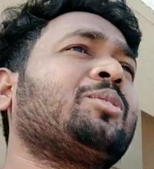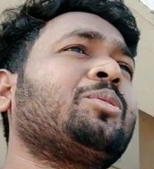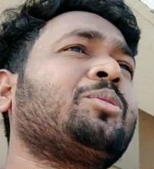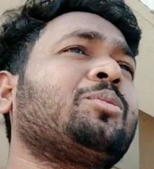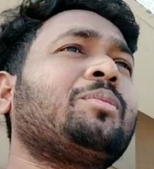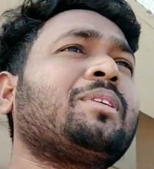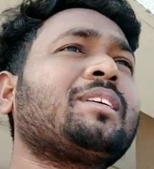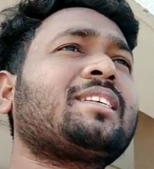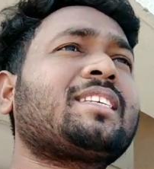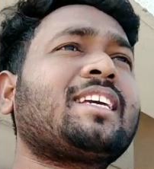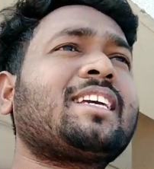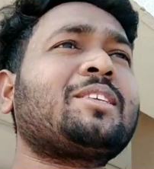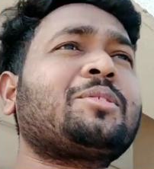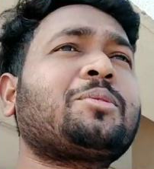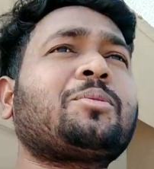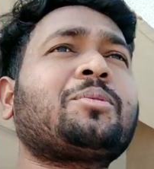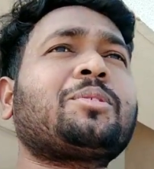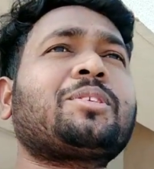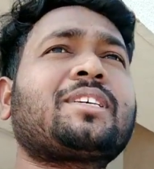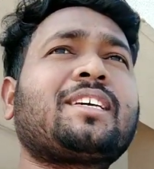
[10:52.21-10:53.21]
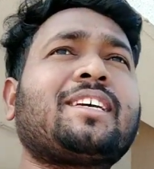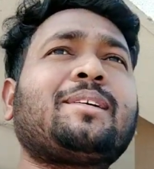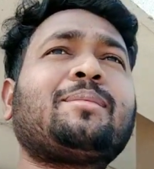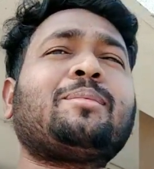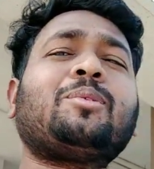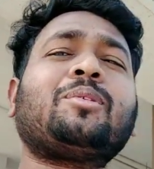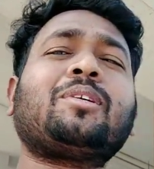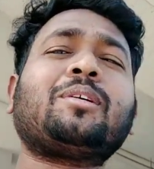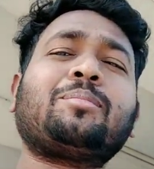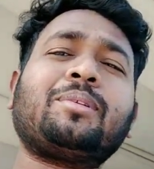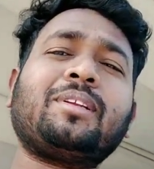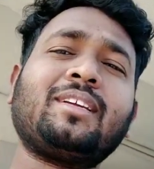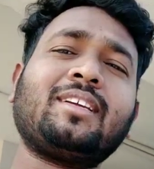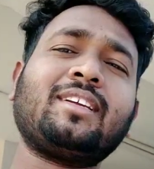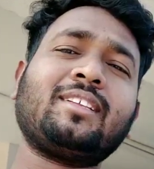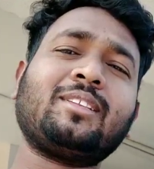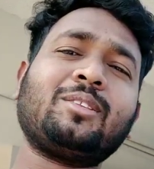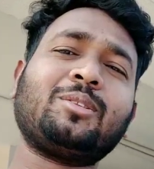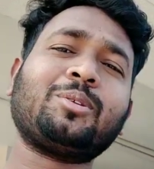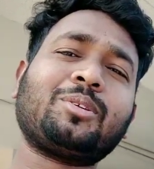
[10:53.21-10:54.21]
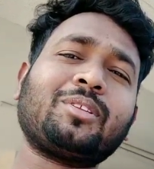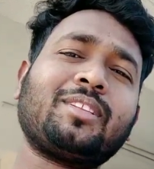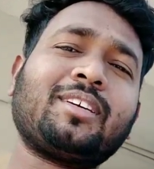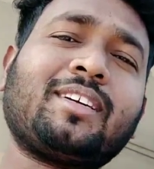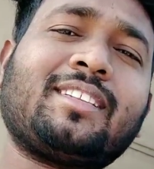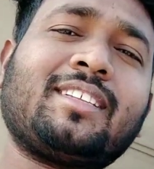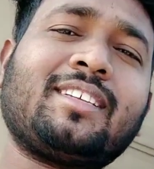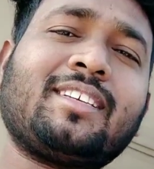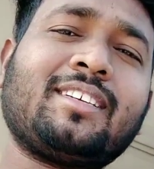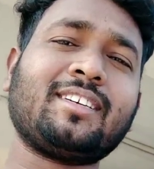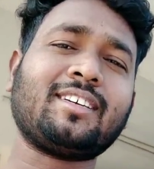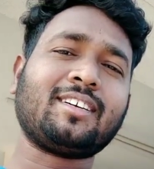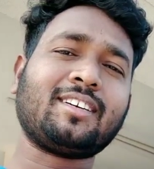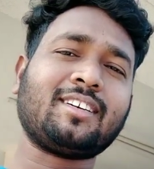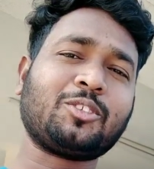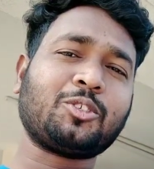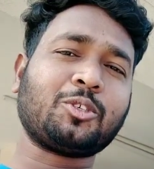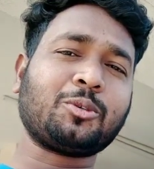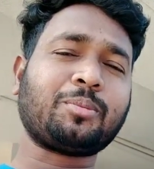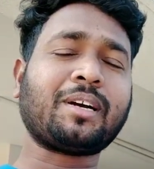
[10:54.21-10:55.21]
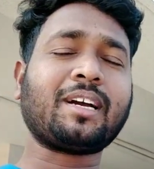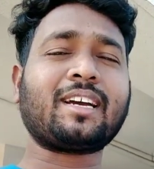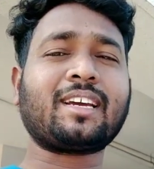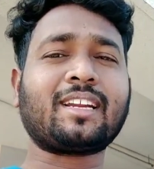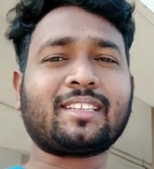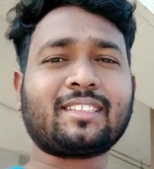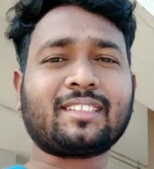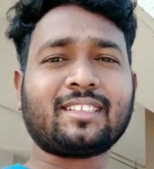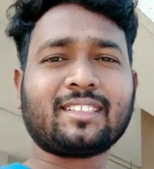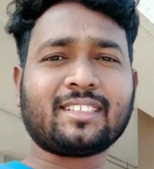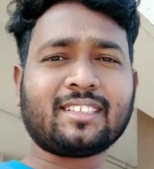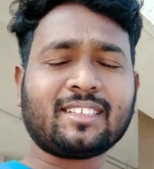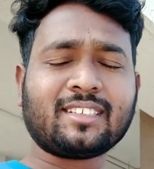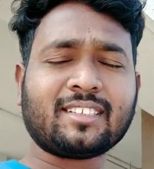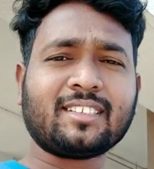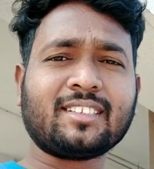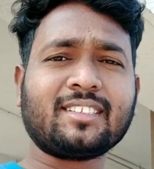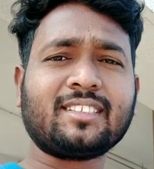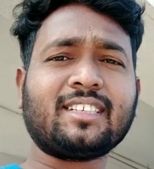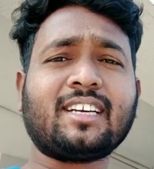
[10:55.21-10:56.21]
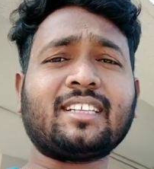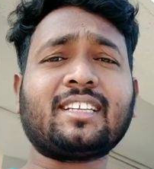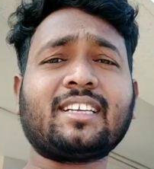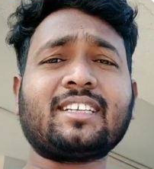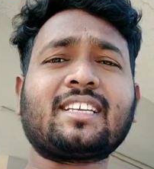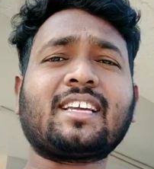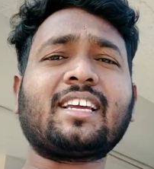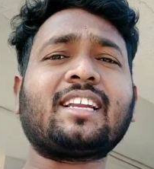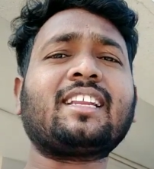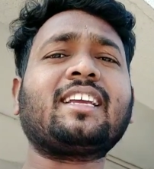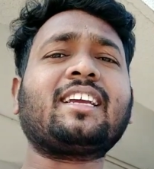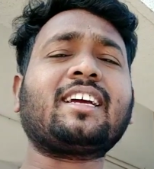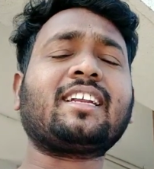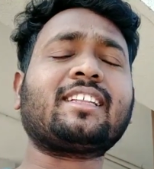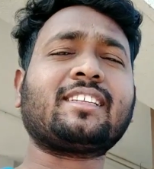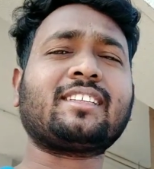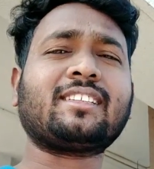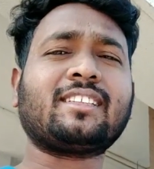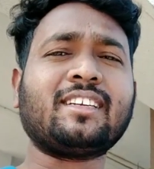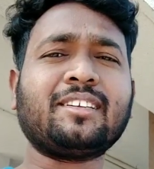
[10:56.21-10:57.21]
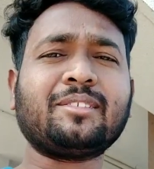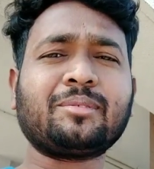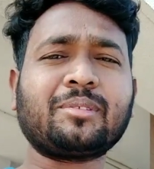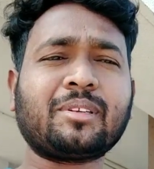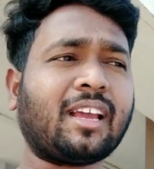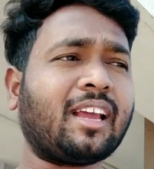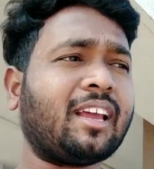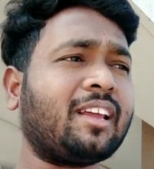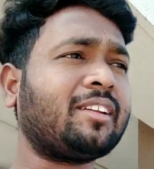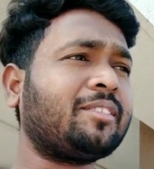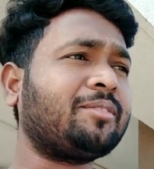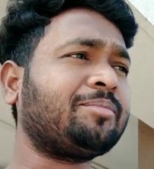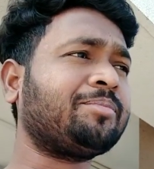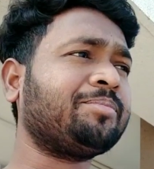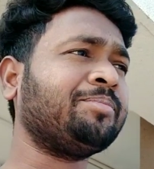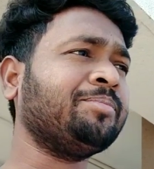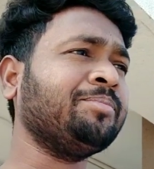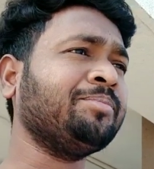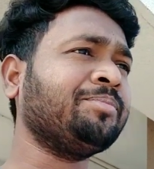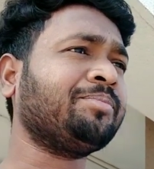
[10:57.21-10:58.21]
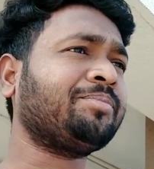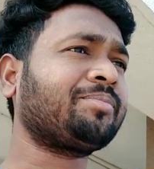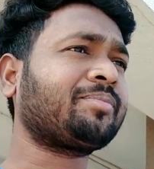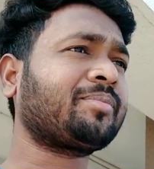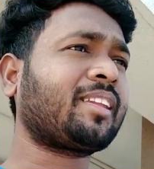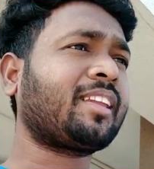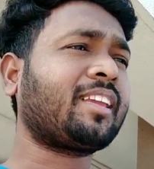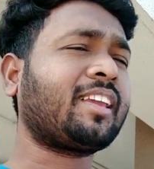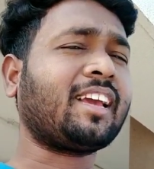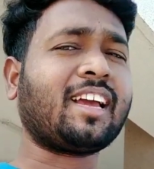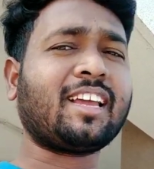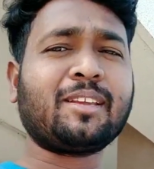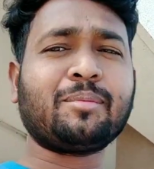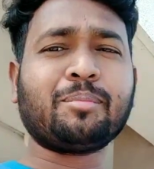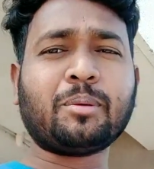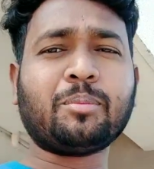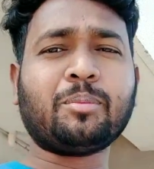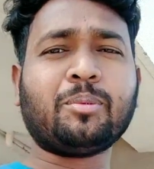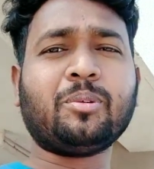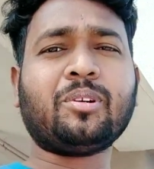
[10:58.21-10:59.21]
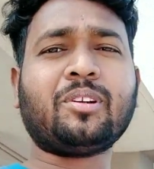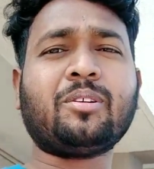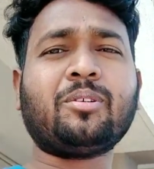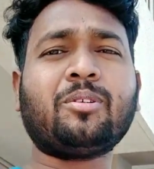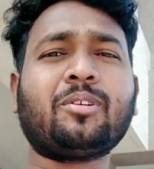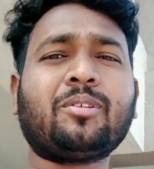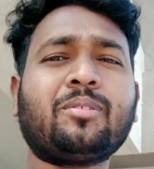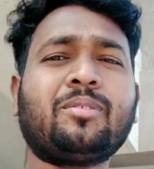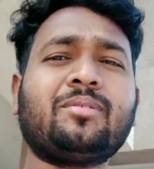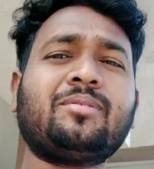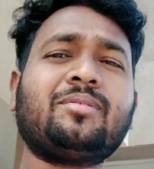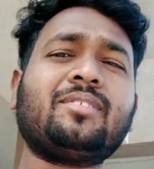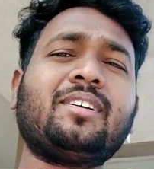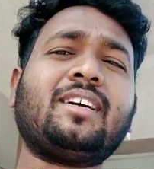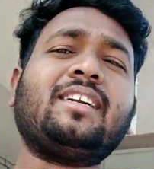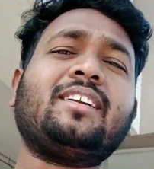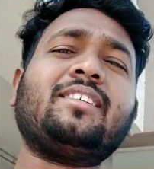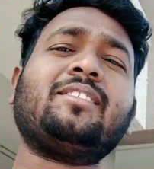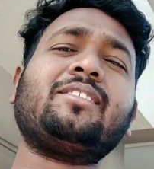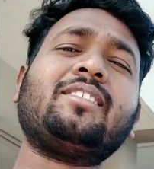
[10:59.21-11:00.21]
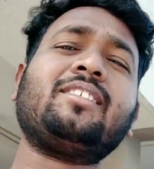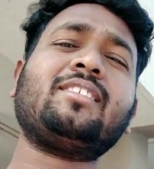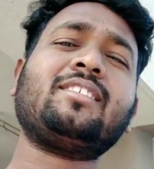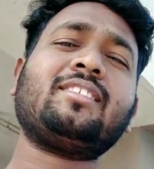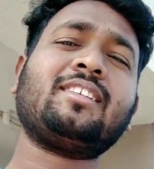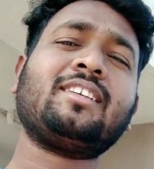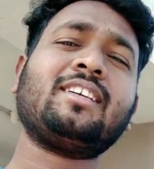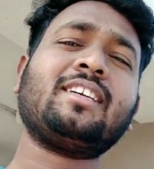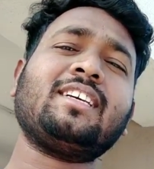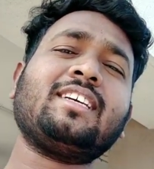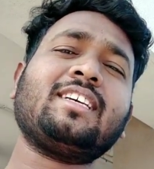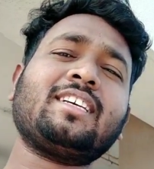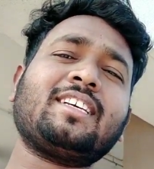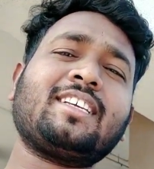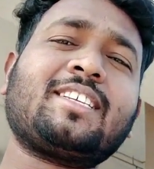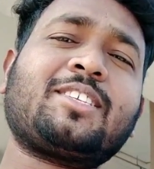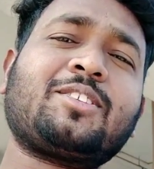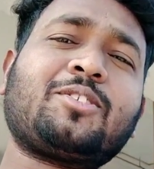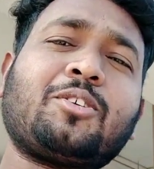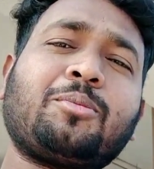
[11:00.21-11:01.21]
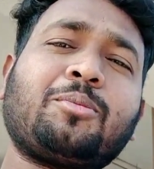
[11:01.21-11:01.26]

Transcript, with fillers: तो बस यही सोच के हम लोग अपनी दुख दर्द छुपा कर रखते थे ज़्यादा शेयर नहीं करते थे खैर क्या ही मैं बोल रहा हूँ और आई डोंट इस